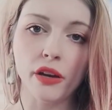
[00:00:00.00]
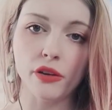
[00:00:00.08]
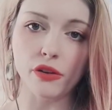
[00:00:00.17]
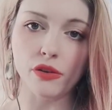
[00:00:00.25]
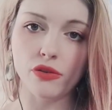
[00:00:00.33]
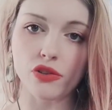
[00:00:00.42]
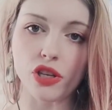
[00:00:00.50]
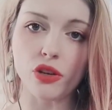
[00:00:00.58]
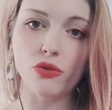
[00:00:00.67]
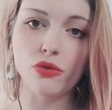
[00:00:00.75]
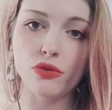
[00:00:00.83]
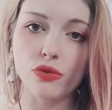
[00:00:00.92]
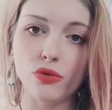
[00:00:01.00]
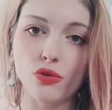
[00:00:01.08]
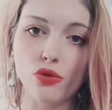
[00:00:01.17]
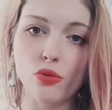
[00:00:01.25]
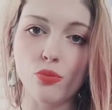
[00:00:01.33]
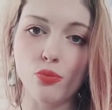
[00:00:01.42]
j'ai eu ce
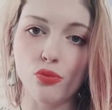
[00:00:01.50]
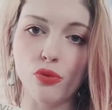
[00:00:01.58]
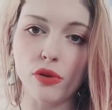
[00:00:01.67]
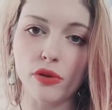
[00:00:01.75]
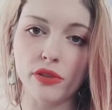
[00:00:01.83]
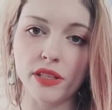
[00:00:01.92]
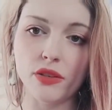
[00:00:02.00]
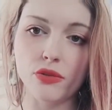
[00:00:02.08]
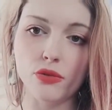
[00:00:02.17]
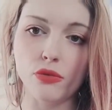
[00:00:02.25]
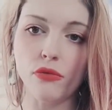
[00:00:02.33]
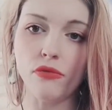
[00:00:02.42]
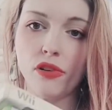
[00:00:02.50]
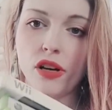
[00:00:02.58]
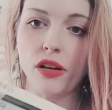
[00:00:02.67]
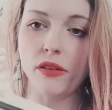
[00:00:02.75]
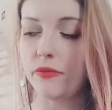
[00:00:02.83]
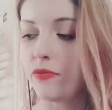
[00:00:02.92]
lot pour 10 euros,
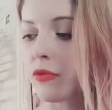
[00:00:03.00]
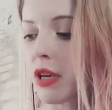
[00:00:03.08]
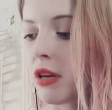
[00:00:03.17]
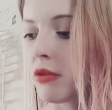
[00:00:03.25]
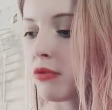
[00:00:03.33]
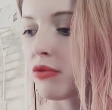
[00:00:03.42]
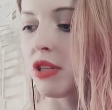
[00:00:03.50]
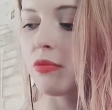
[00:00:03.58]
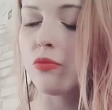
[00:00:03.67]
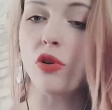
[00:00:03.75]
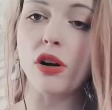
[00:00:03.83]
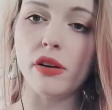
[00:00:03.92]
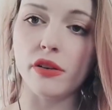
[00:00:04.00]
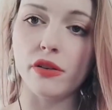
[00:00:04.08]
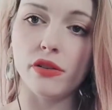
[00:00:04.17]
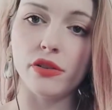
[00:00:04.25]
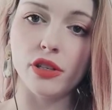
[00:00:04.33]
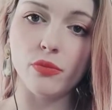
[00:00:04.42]
voilà. Donc dis-moi,
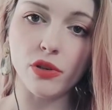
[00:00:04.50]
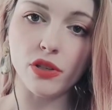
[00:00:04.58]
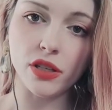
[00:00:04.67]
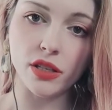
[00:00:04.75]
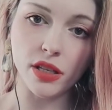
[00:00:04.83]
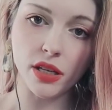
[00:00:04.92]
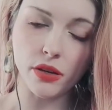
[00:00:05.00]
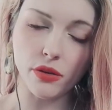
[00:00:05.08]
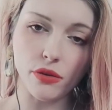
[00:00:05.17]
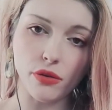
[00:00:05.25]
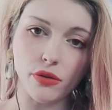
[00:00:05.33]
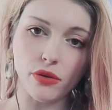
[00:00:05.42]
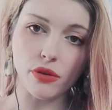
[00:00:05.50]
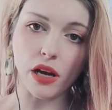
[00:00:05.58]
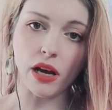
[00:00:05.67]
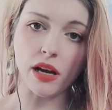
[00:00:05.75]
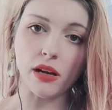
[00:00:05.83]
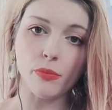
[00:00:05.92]
euh, dites-moi si c'est euh,
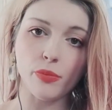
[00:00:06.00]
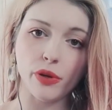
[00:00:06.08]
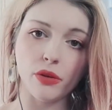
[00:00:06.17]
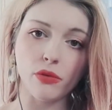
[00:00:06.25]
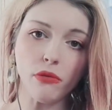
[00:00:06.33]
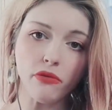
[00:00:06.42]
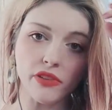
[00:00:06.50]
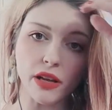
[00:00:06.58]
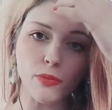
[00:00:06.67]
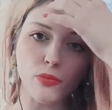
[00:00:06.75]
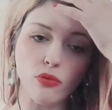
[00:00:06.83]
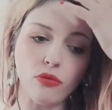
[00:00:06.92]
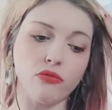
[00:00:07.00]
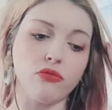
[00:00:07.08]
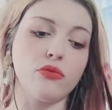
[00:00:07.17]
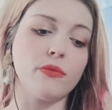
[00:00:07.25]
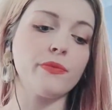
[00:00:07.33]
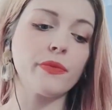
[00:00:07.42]
un prix convenable pour vous.
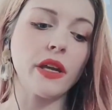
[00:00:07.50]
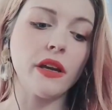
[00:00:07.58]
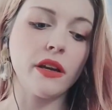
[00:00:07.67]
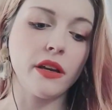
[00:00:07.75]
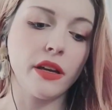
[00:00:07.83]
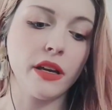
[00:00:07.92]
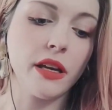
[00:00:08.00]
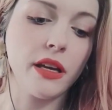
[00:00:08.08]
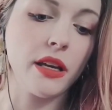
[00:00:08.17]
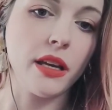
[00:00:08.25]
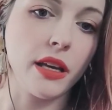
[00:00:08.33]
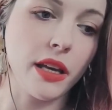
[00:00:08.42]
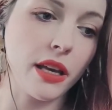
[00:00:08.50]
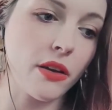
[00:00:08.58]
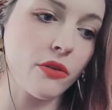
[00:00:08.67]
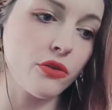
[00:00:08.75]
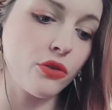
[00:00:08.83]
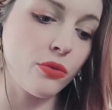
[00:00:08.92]
Et
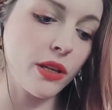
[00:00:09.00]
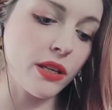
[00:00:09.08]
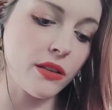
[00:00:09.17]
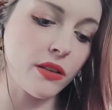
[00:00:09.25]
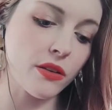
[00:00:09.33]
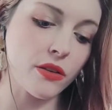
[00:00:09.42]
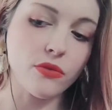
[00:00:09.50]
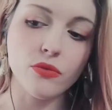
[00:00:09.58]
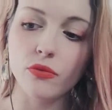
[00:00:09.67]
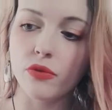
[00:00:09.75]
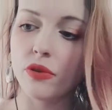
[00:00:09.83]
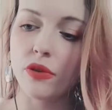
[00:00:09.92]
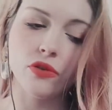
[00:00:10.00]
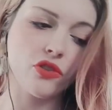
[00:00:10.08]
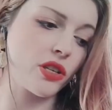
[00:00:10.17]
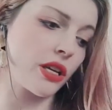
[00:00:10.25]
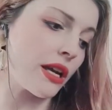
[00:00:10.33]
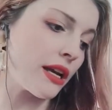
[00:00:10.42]
ensuite, euh, donc
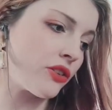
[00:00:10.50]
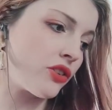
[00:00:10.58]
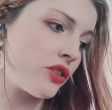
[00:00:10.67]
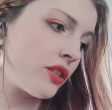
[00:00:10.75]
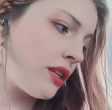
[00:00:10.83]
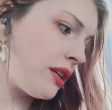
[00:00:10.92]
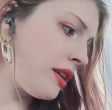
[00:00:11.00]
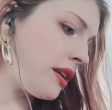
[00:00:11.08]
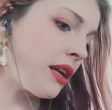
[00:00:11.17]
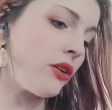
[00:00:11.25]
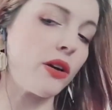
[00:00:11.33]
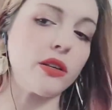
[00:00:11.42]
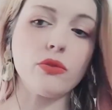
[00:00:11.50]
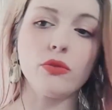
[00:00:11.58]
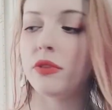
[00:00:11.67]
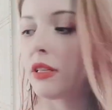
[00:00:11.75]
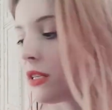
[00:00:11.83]
j'ai acheté. Alors attendez.